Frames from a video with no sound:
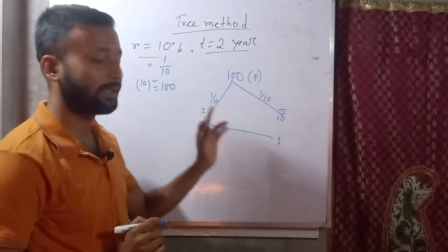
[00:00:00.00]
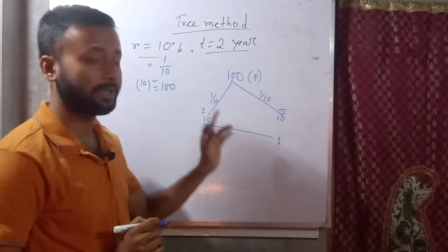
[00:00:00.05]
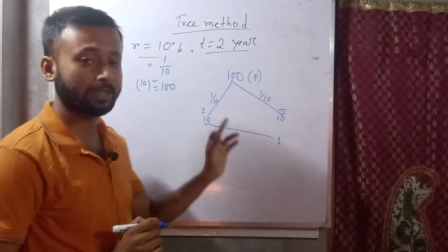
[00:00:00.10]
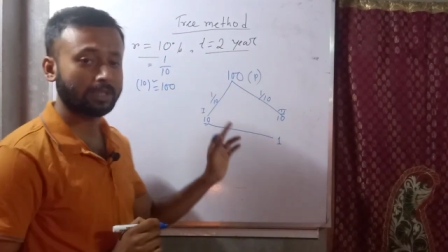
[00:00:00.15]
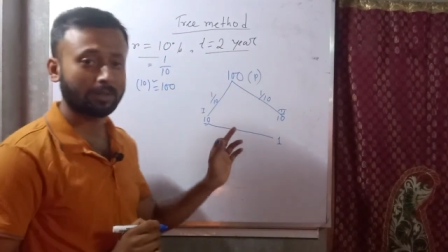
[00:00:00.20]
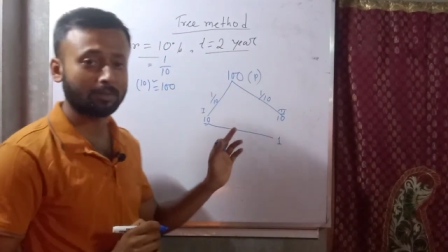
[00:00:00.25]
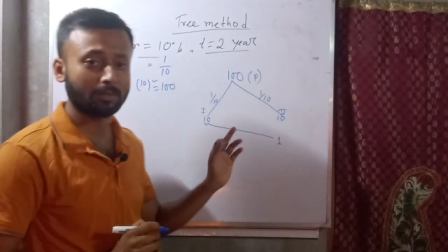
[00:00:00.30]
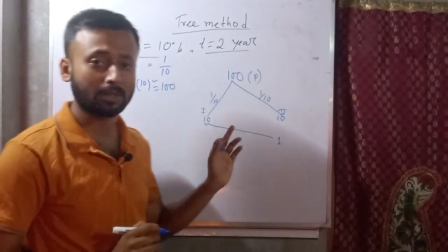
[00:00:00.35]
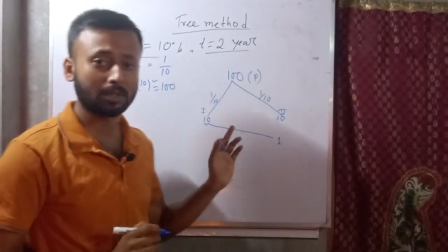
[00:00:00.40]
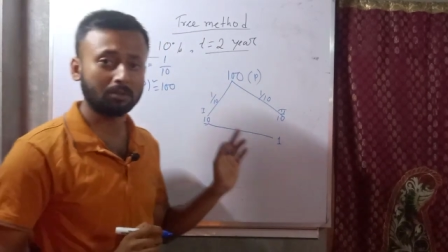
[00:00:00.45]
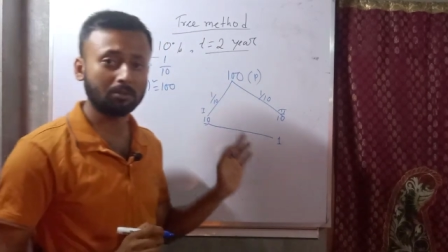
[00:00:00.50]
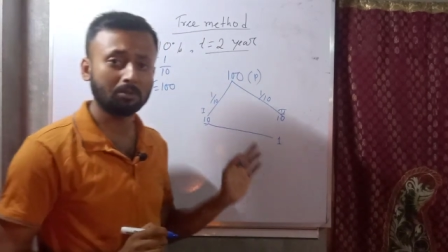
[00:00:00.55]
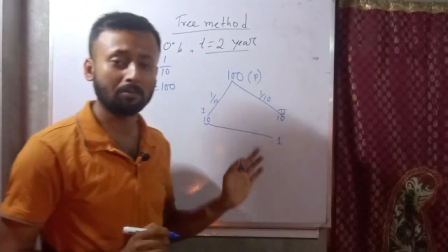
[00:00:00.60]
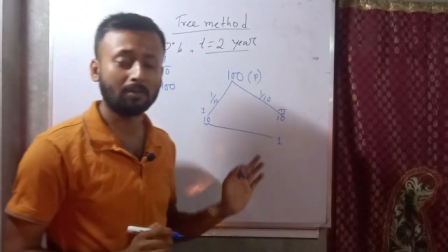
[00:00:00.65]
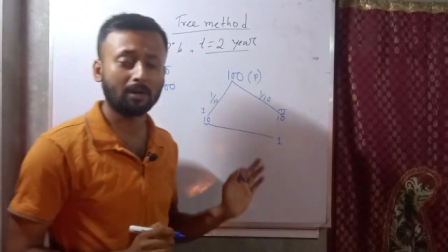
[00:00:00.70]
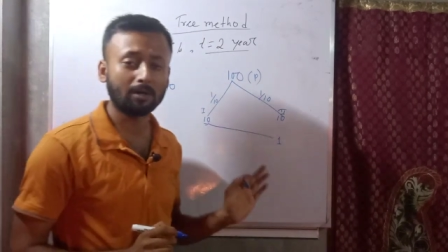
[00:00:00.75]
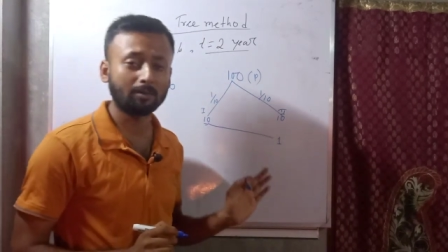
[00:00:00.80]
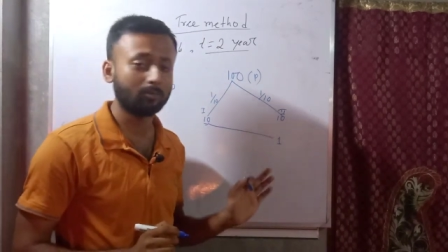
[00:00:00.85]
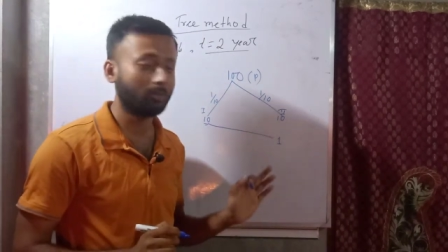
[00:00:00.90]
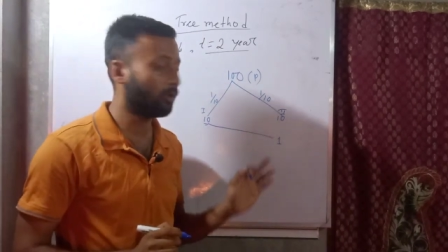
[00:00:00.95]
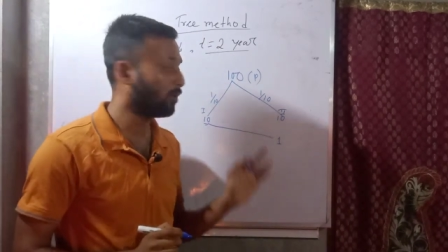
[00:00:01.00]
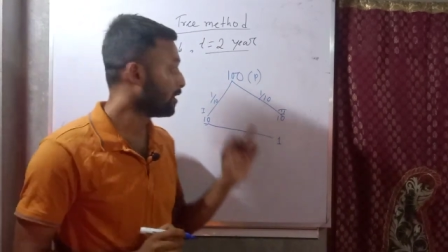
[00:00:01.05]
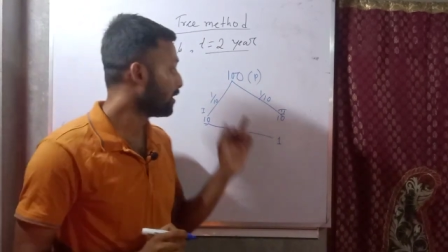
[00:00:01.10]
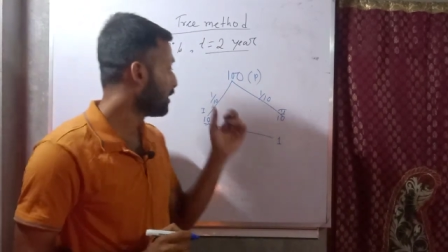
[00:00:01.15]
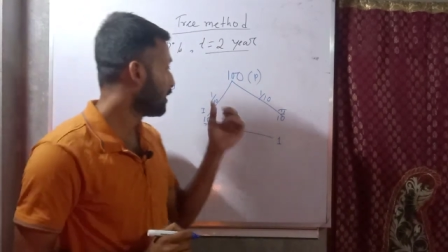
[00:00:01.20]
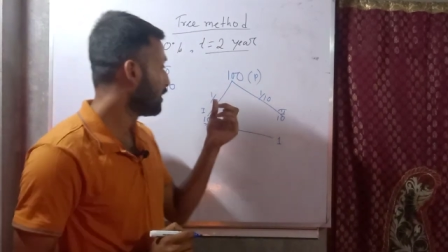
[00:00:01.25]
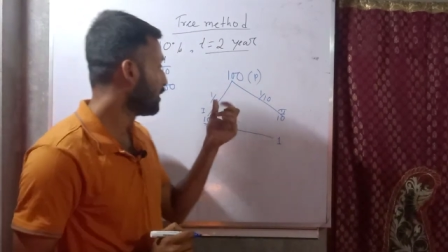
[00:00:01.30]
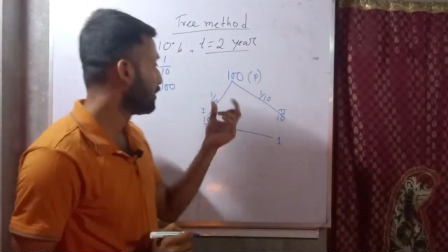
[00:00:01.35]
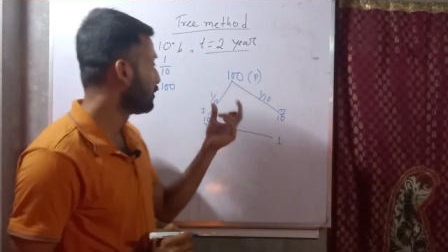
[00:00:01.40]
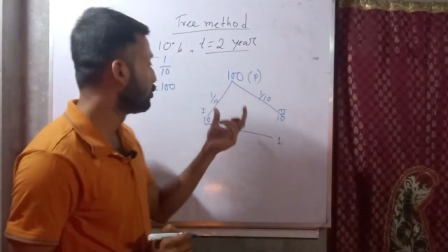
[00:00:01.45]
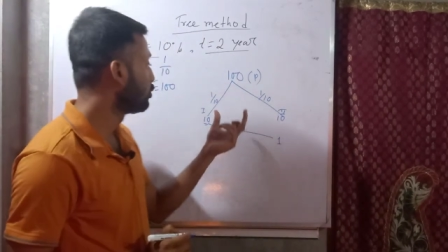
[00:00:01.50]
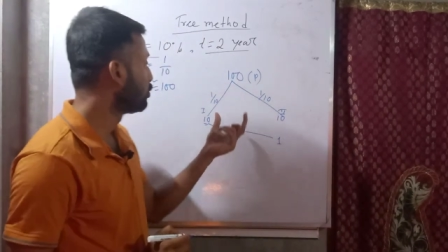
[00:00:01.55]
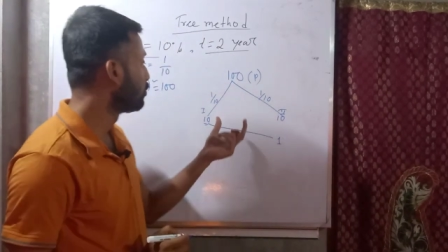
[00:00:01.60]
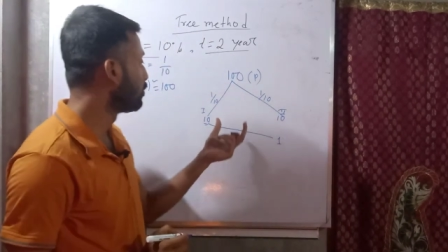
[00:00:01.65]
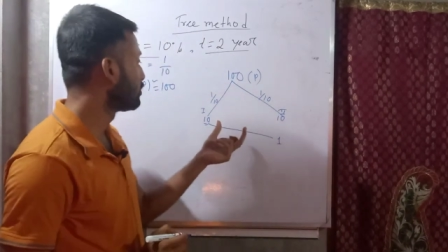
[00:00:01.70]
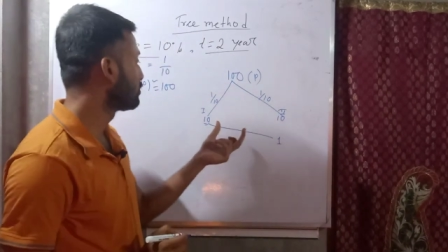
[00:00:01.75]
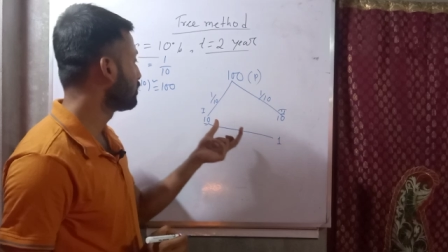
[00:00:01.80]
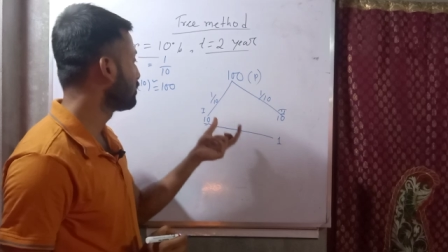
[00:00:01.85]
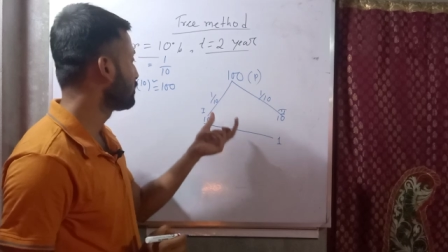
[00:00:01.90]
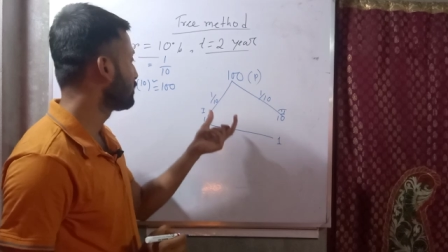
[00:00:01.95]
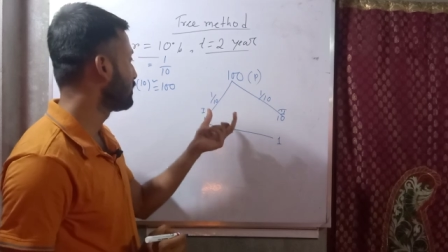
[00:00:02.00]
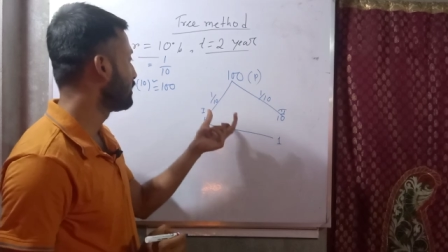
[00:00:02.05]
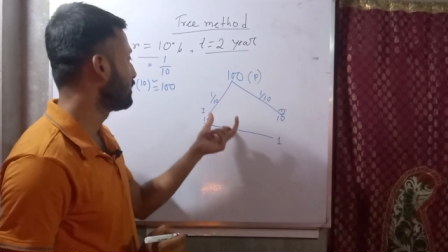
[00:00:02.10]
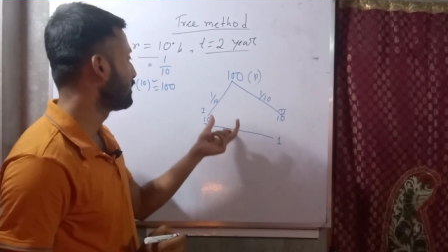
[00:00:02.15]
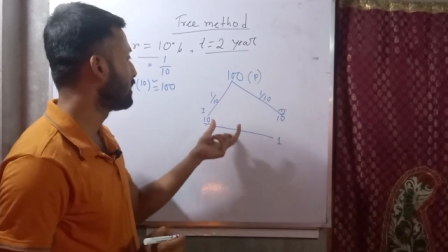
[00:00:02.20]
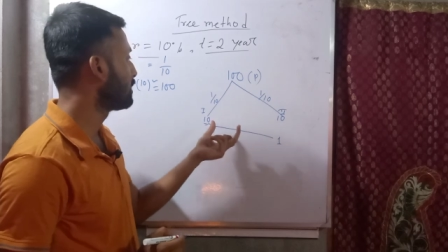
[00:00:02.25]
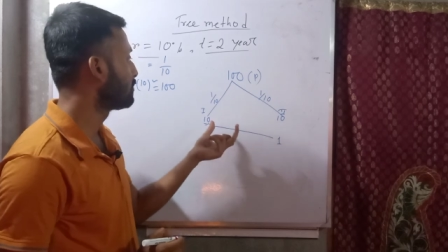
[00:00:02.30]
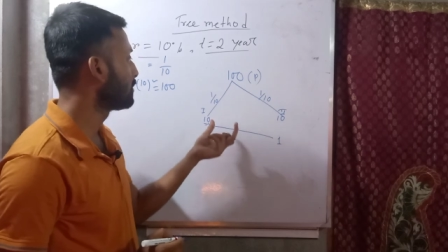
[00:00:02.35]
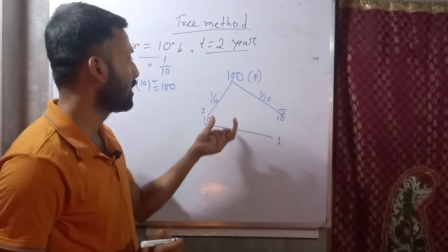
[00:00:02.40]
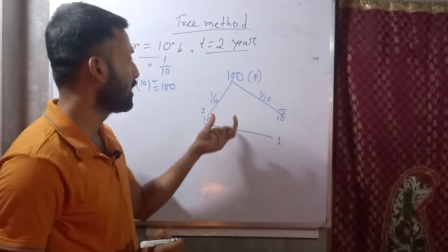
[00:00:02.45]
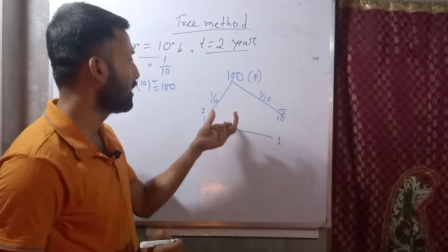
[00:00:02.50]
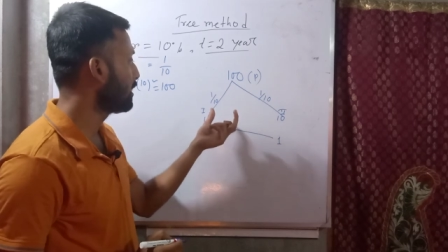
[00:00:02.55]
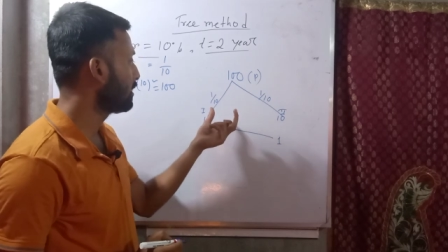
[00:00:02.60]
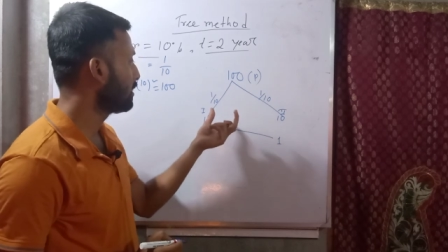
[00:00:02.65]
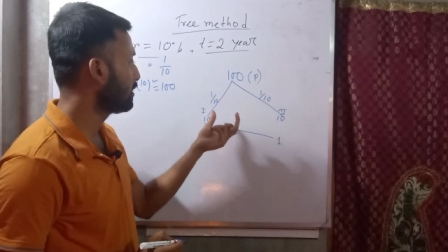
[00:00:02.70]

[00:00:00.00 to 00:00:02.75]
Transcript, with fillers: ট্রিতে আমরা কীভাবে ভাঙবো দু বছরের ট্রিতে আমরা